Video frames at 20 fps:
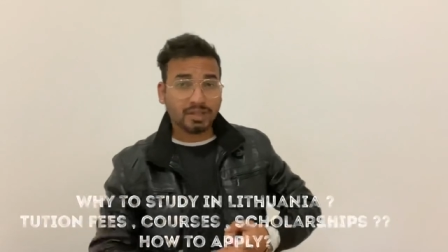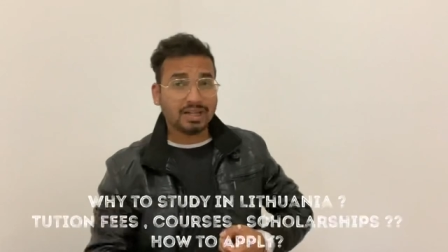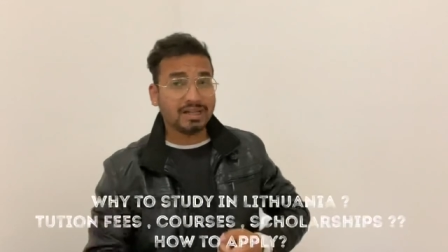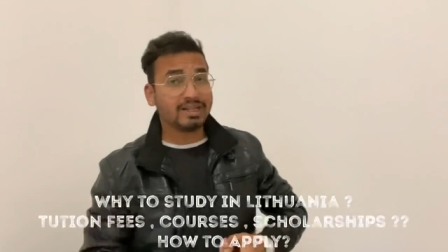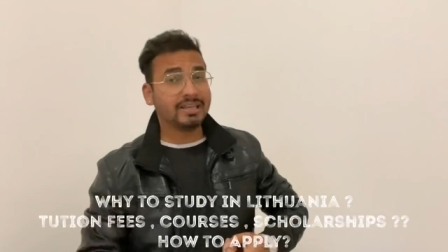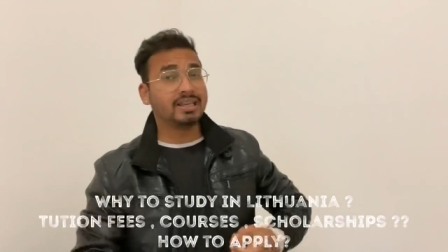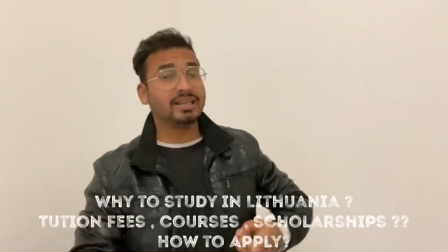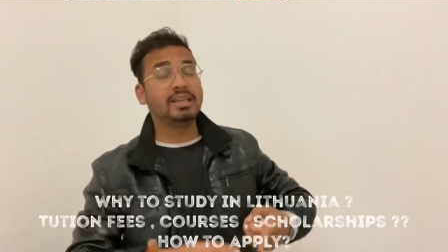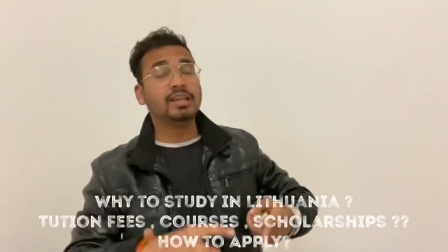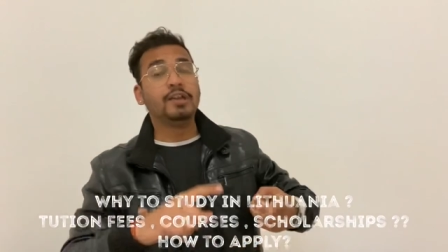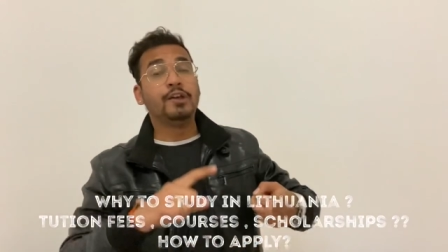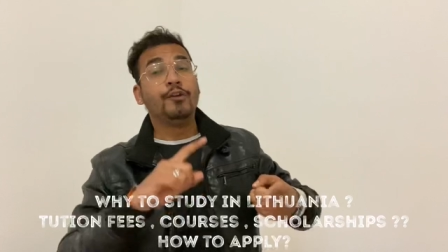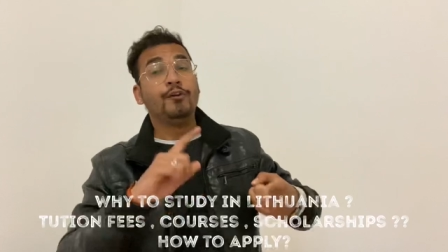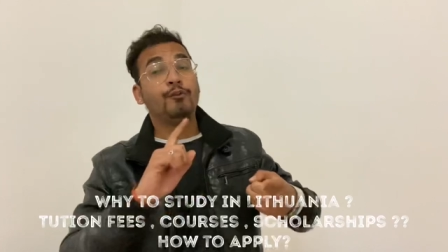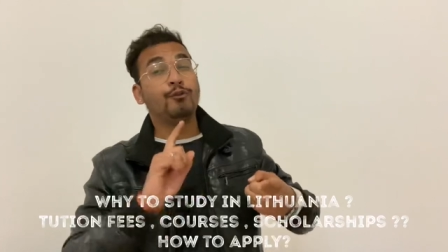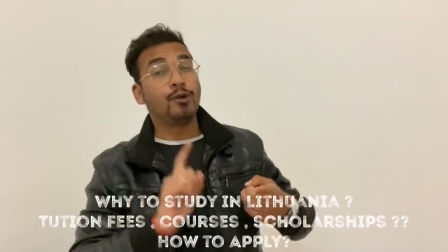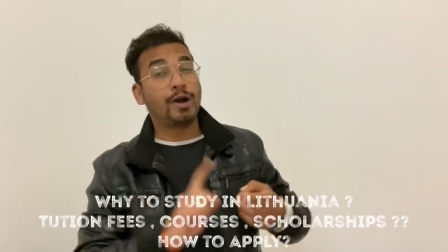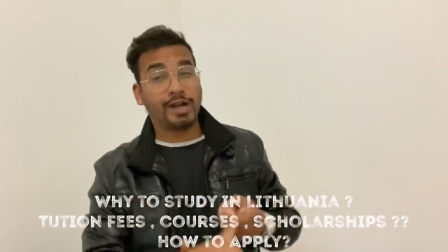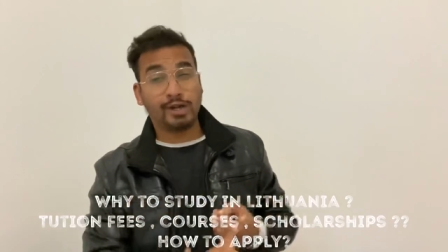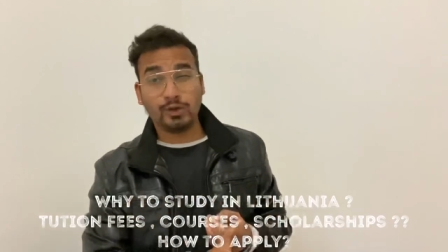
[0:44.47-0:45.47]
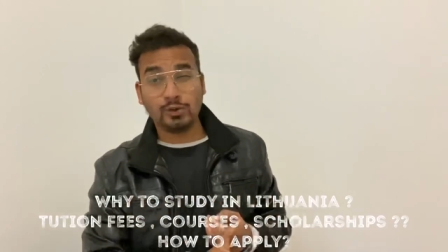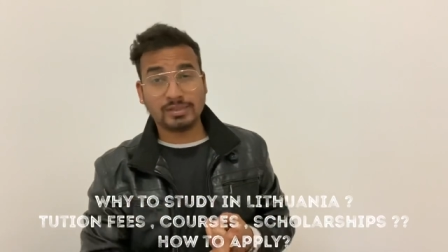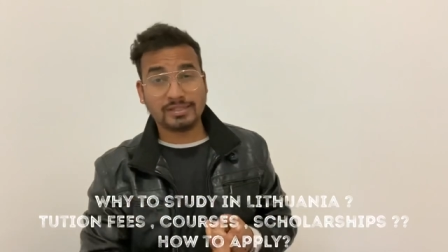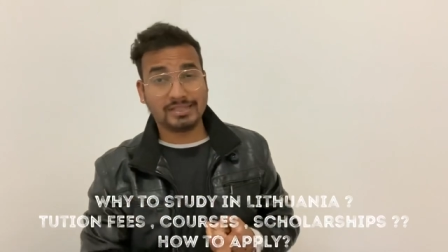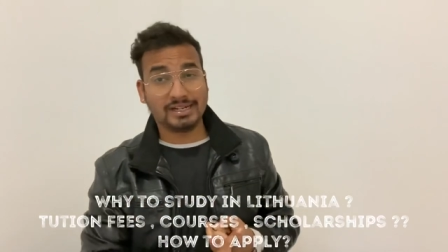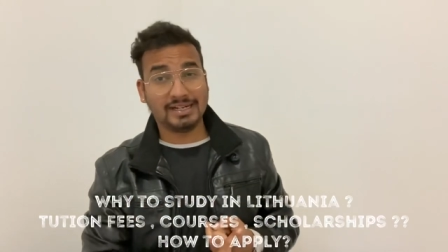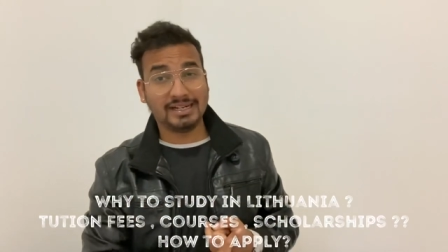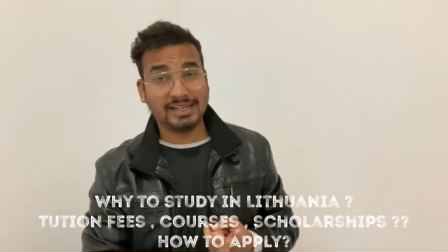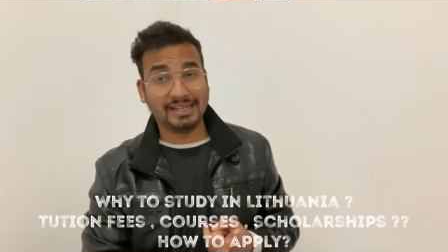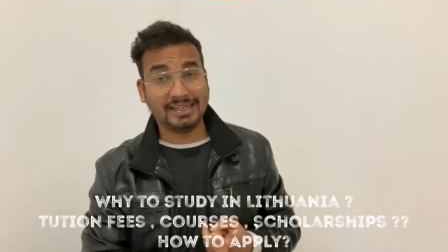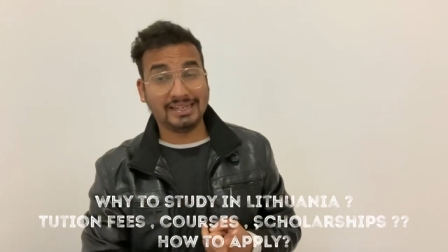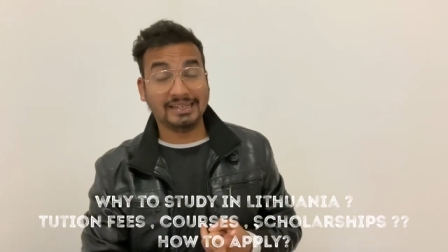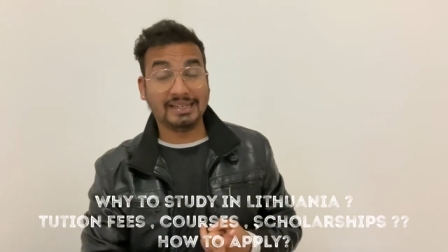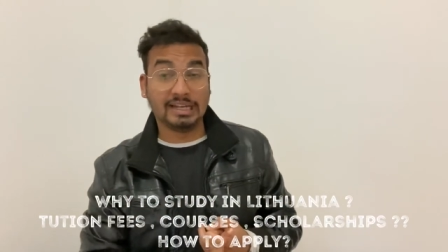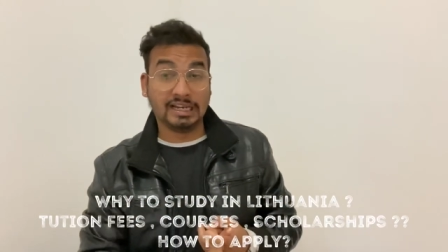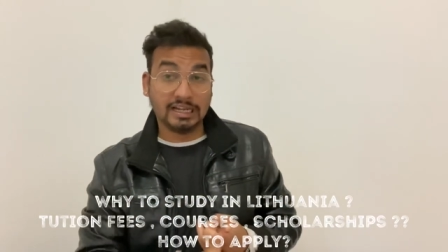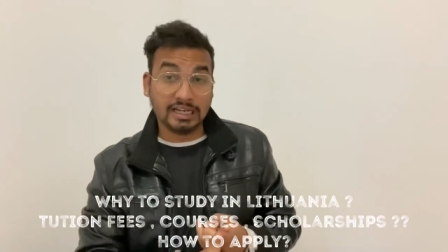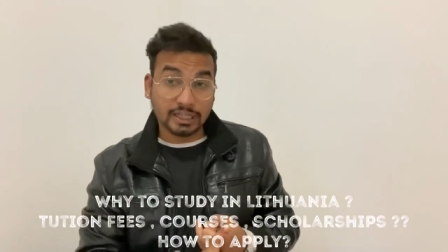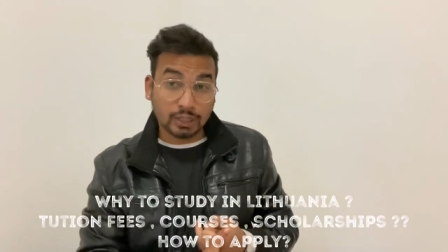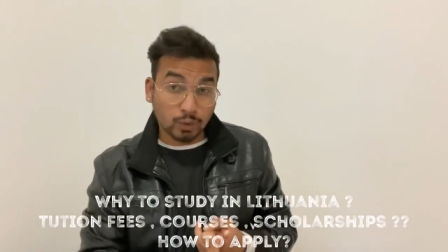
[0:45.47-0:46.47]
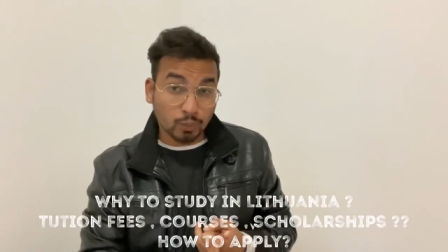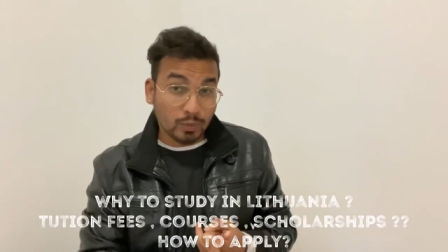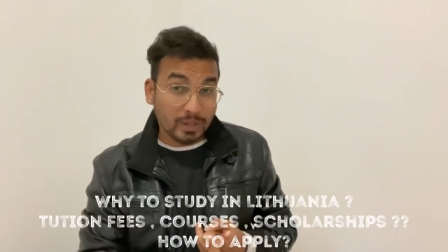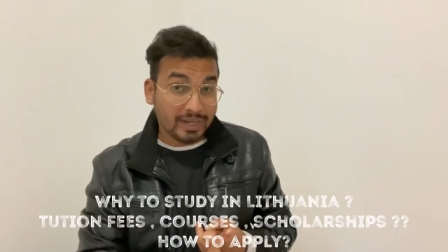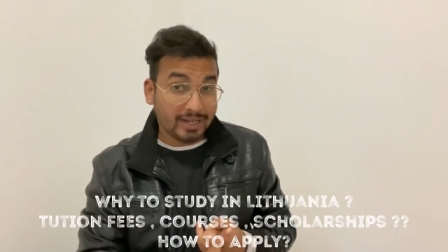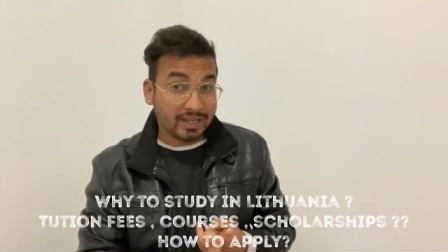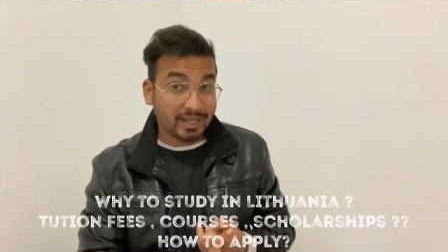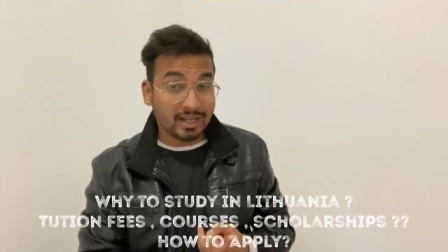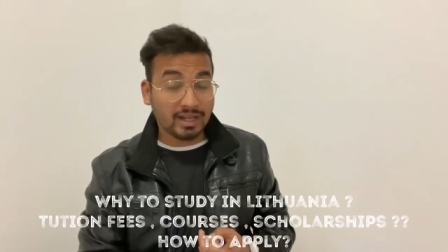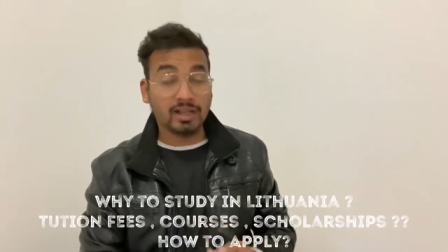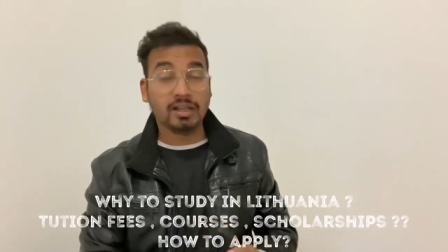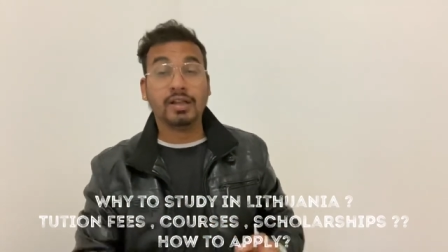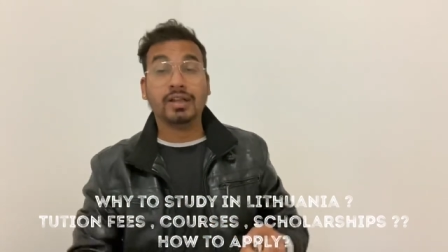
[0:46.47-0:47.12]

कि वाई टू स्टडी इन लिथुवेनिया